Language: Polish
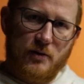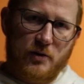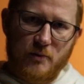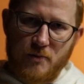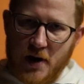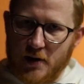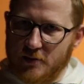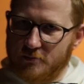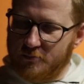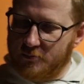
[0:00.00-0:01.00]

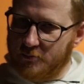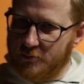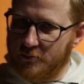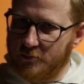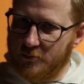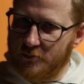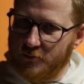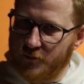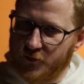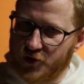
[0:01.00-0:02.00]
Chyba
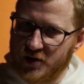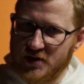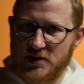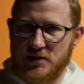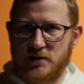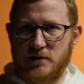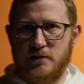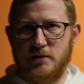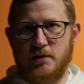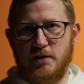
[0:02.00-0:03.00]

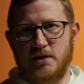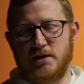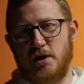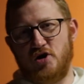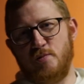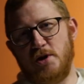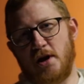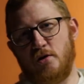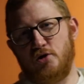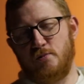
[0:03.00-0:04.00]
wszyscy jesteśmy
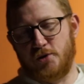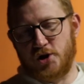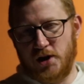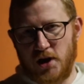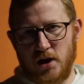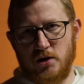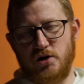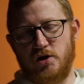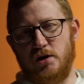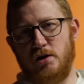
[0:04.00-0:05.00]
jakoś
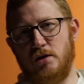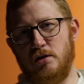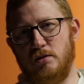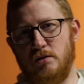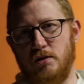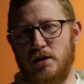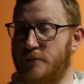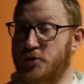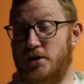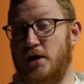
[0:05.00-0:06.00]
przejęci, ja
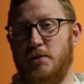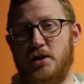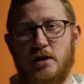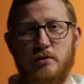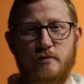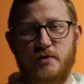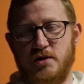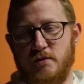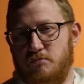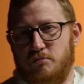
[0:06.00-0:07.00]
przynajmniej tak to
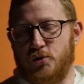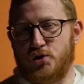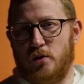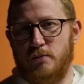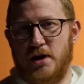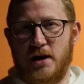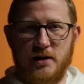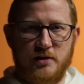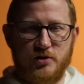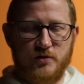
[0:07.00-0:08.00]
widzę po sobie,
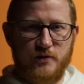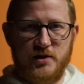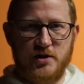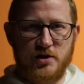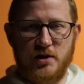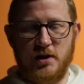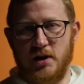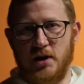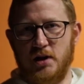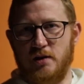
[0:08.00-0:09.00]
ale też widzę, że
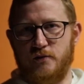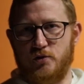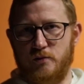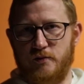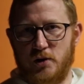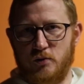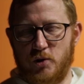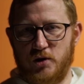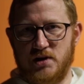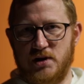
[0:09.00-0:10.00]
wśród wielu
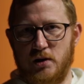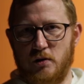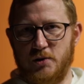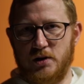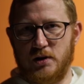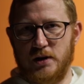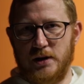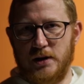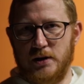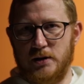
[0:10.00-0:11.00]
moich znajomych,
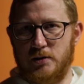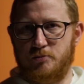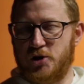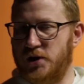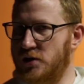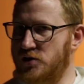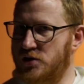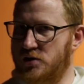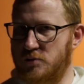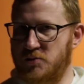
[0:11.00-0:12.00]
y,
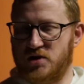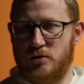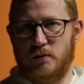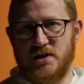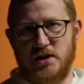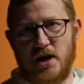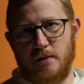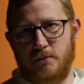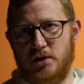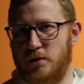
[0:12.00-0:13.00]
przejęci tymi
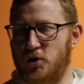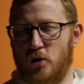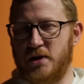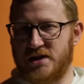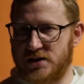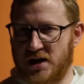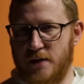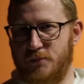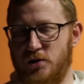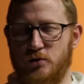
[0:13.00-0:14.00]
sytuacjami, tymi
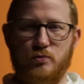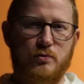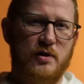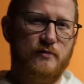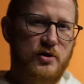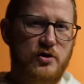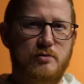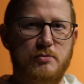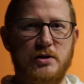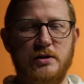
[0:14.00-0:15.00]
obrazkami, które
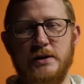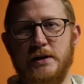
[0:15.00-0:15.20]
widzimy,